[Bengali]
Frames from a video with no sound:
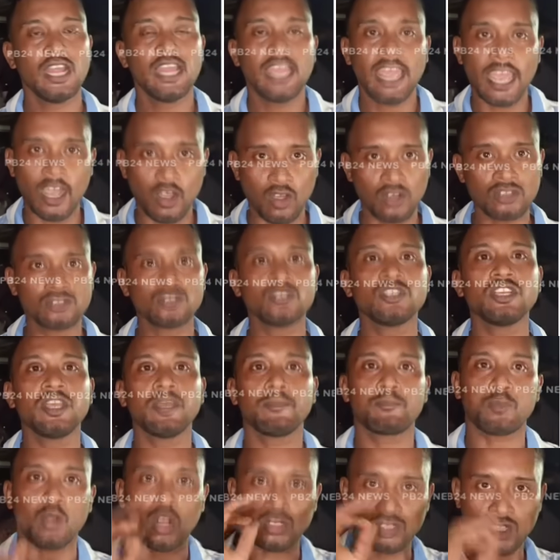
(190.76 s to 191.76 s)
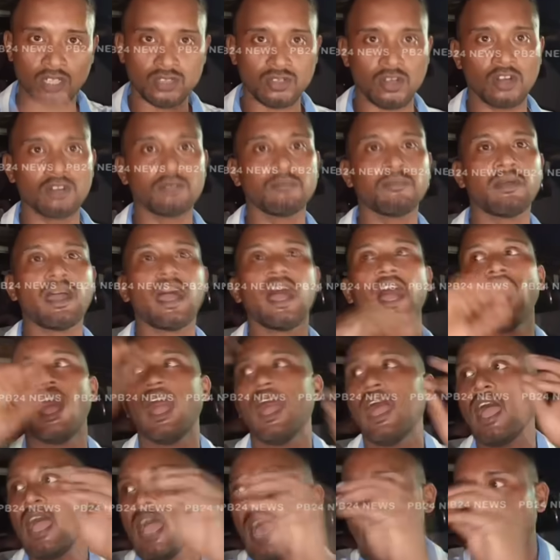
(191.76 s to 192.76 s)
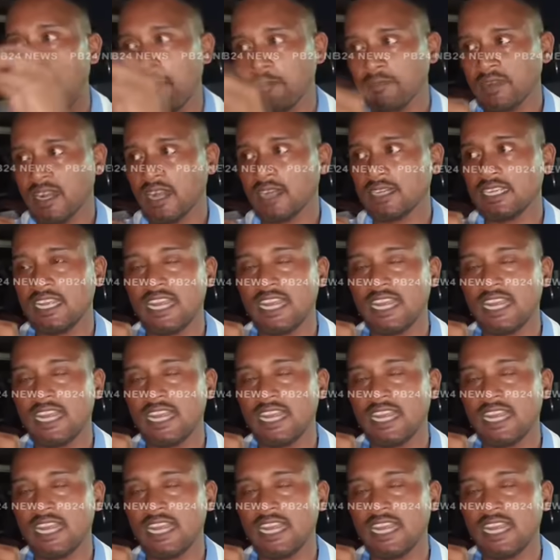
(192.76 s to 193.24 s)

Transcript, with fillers: এখন যদি প্রশাসন বা আমরা